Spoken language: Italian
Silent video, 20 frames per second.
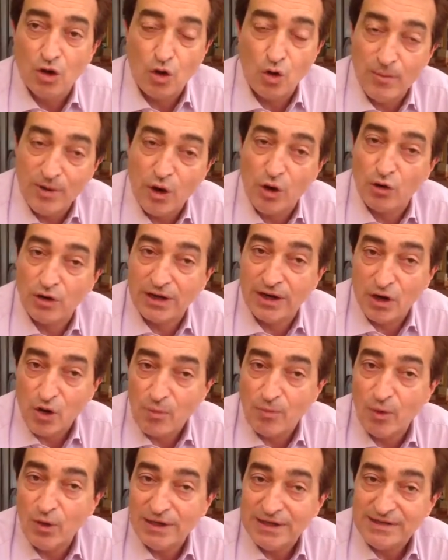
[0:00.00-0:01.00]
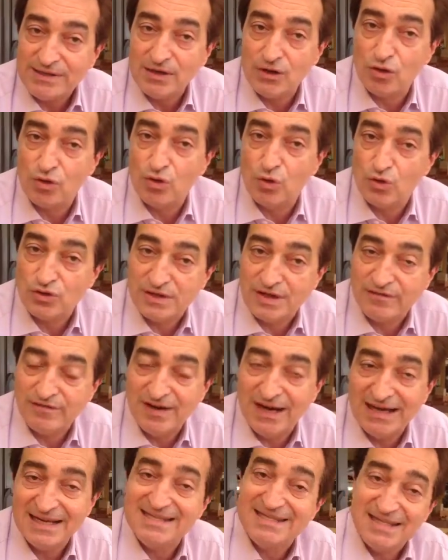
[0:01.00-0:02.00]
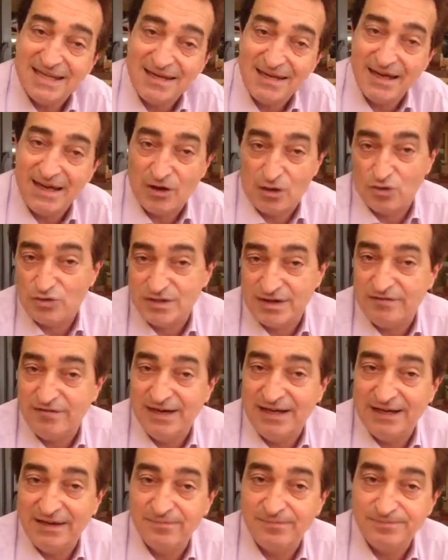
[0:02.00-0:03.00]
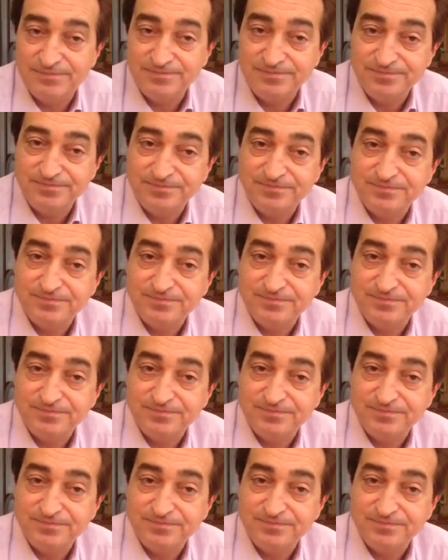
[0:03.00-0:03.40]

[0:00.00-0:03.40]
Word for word: come organo politico cosa fare, se e cosa fare.